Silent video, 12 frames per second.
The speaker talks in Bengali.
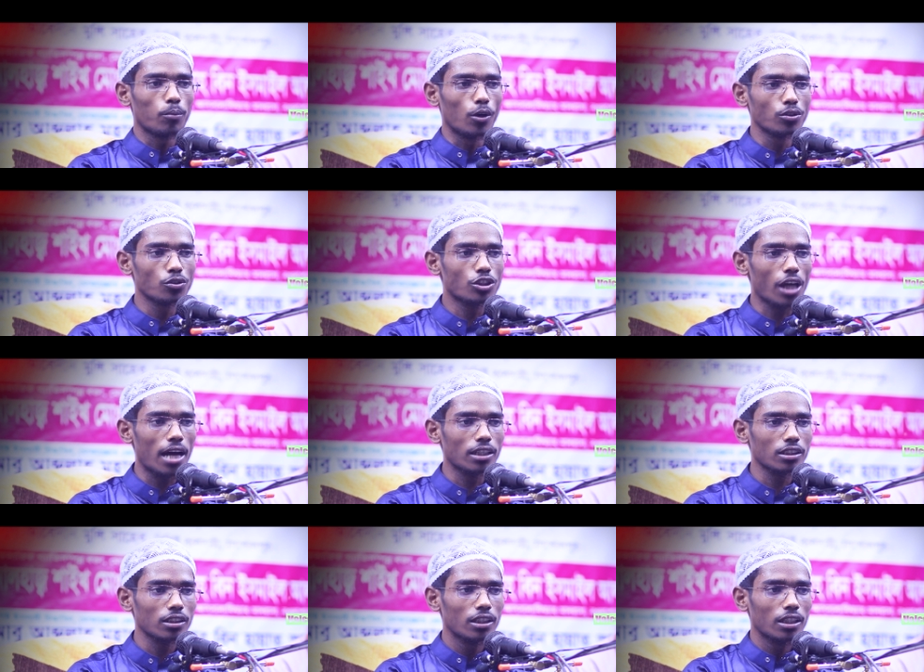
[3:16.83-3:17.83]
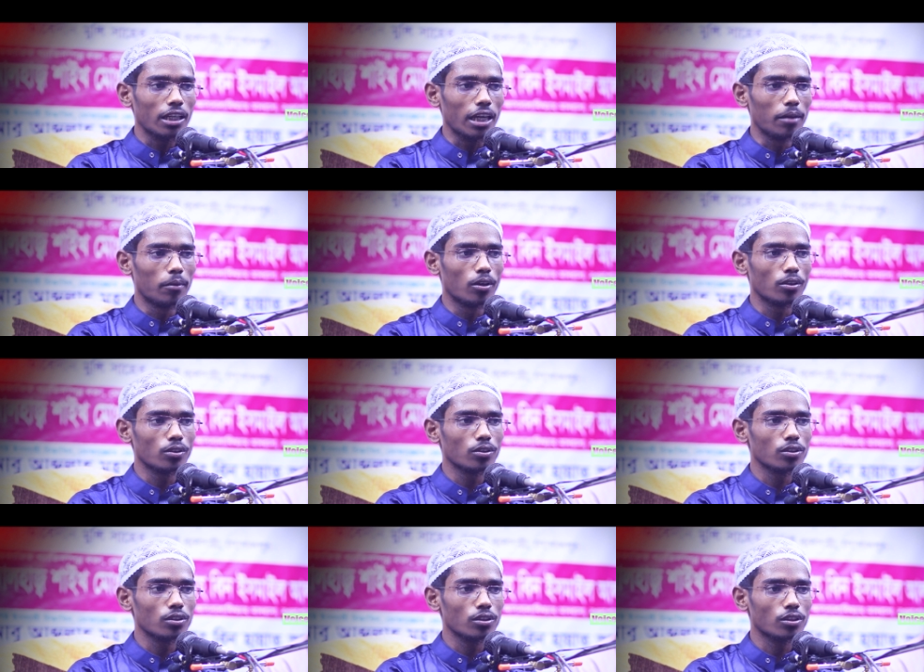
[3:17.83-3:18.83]
পঞ্চাশ এবং
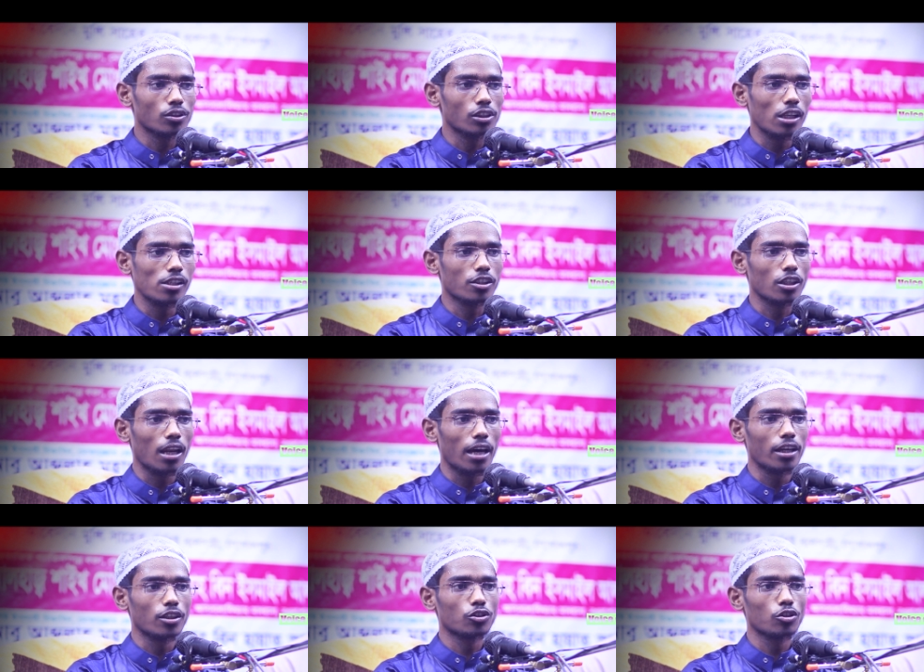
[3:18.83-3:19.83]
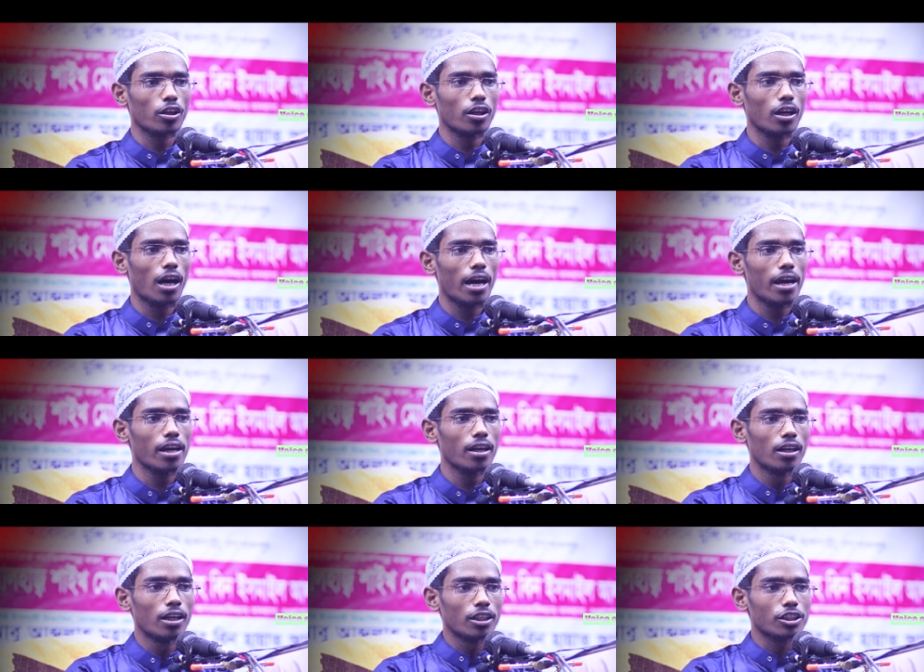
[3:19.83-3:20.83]
সিলসিলায় সহিহায়
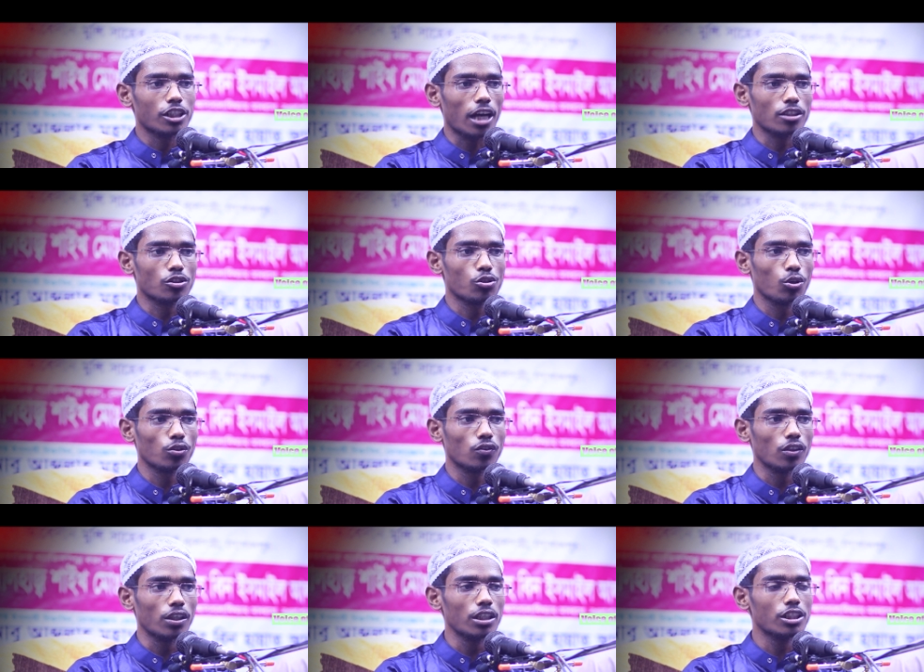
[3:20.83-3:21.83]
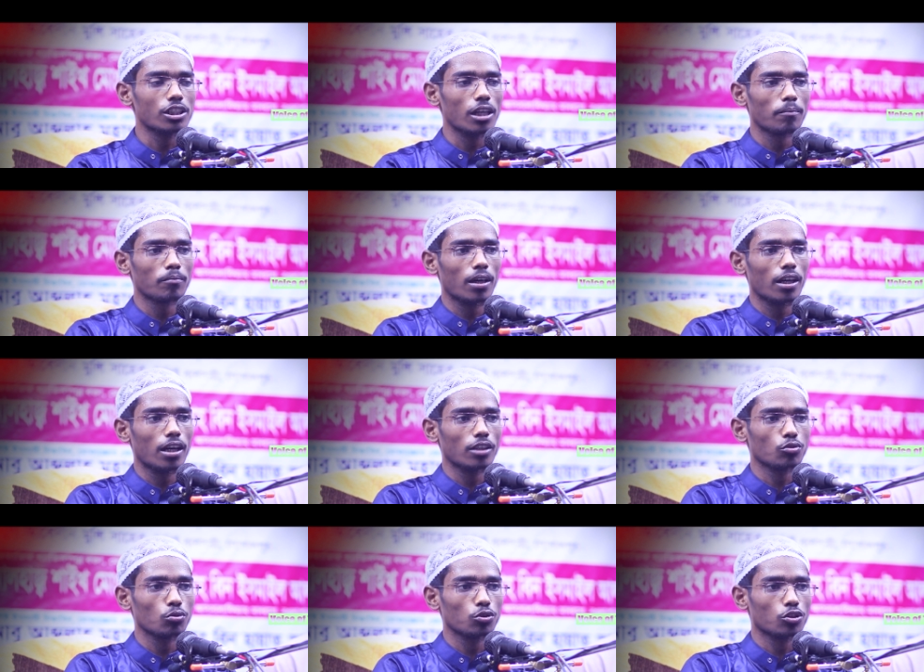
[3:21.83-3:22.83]
সাতশো তিরিশ নম্বরে
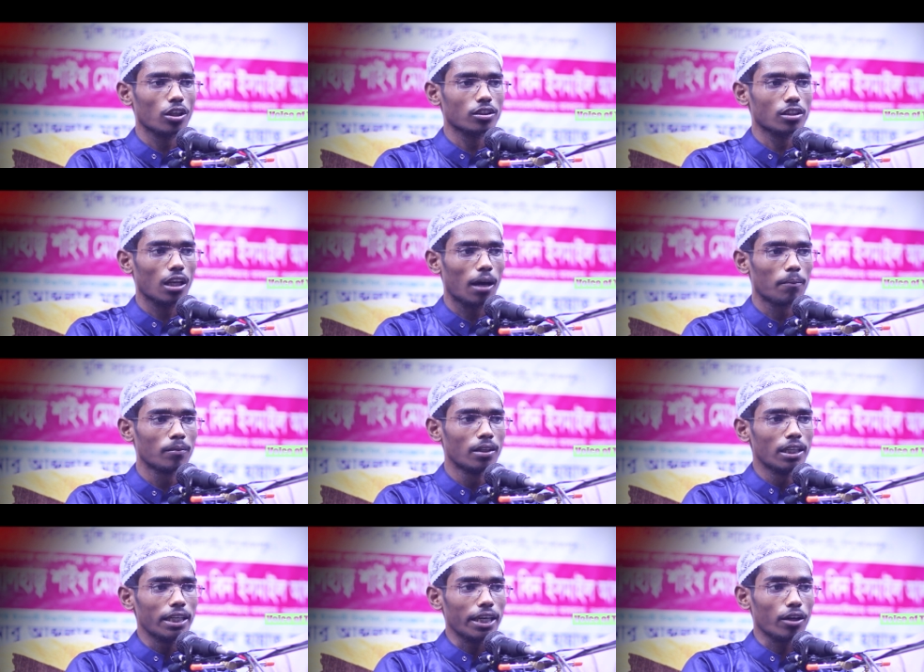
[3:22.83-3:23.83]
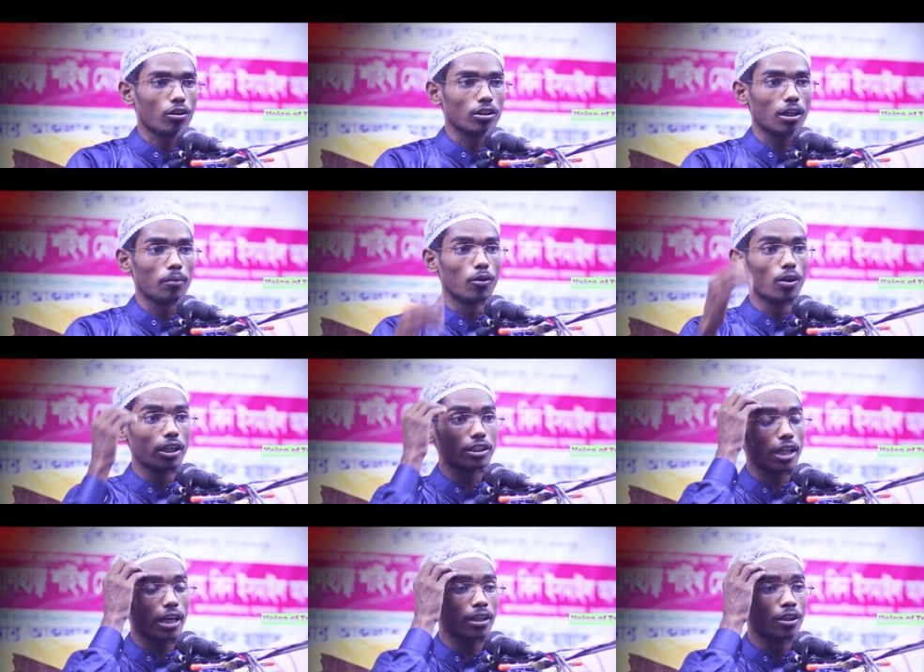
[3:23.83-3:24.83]
রসুল সাল্লাম কথা
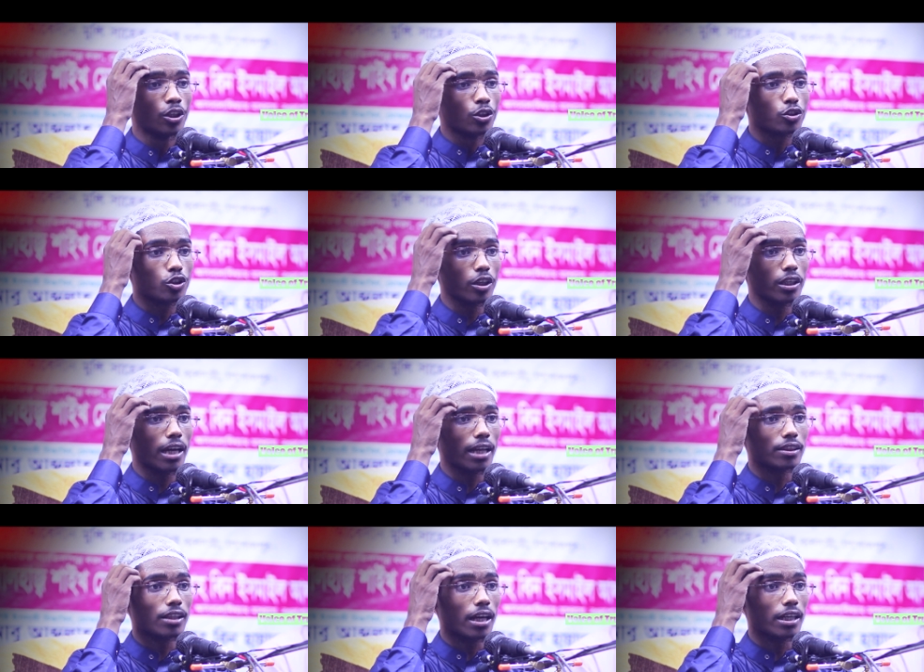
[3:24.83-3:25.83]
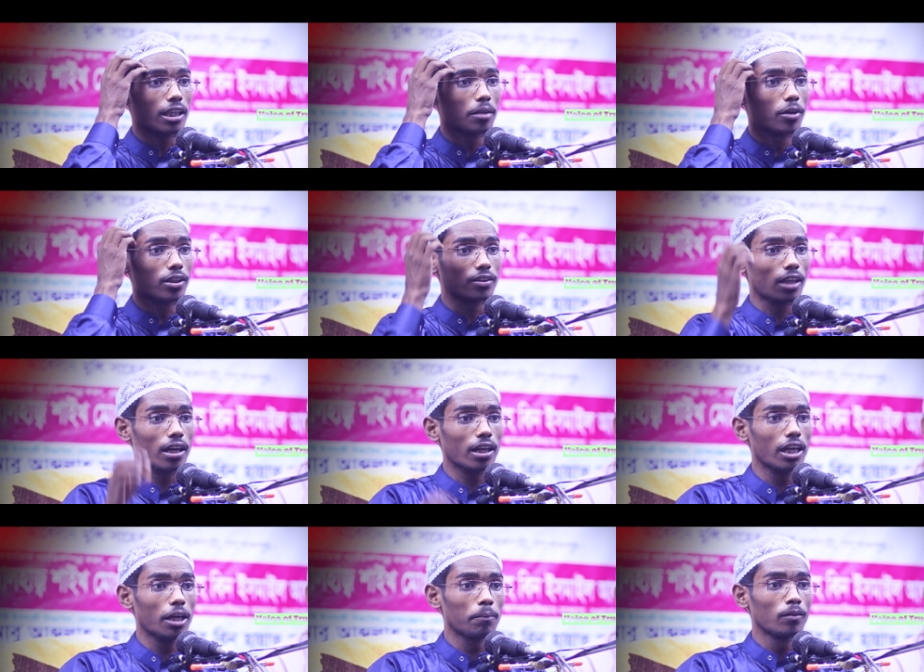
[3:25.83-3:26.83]
বলেছেন সহিয়াত তারগিব
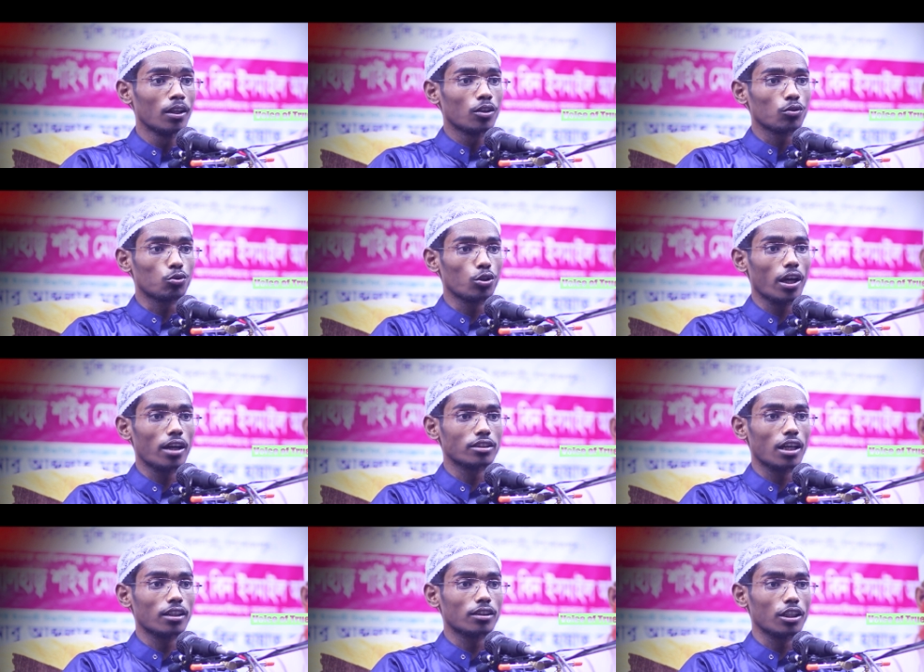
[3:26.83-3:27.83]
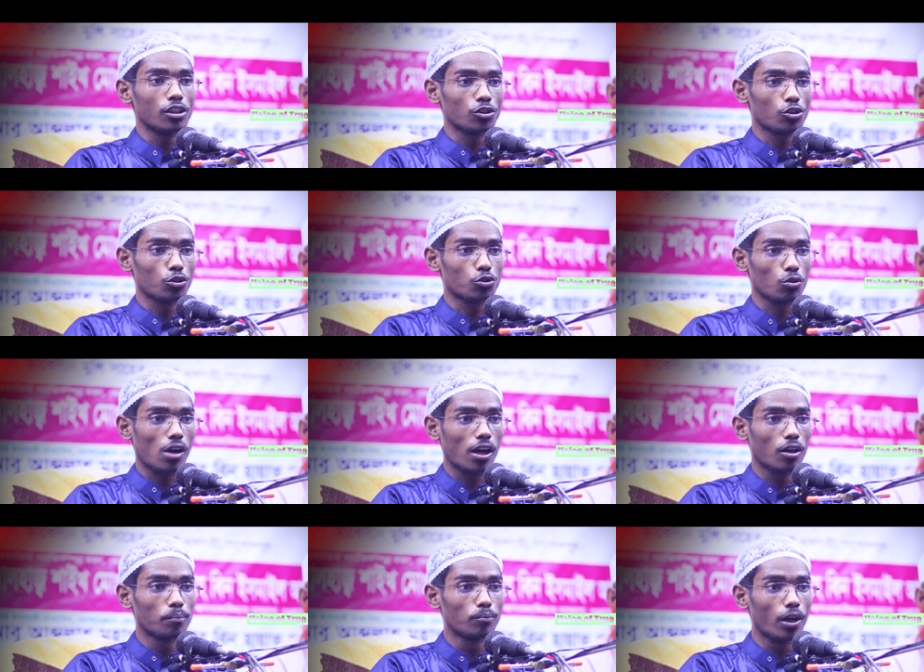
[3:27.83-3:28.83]
তারহিব দুই হাজার তিনশো
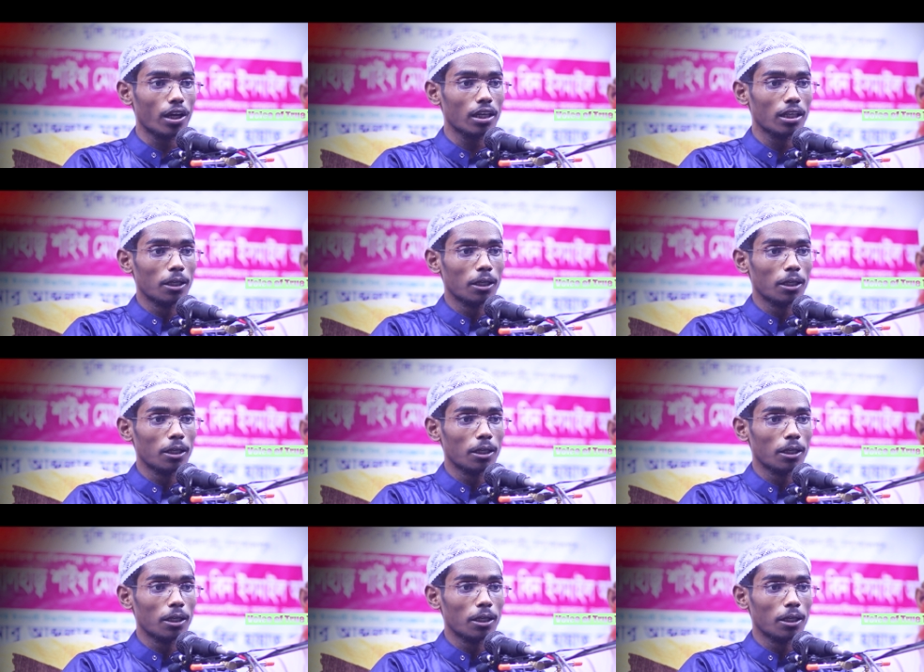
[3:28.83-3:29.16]
চুরানব্বই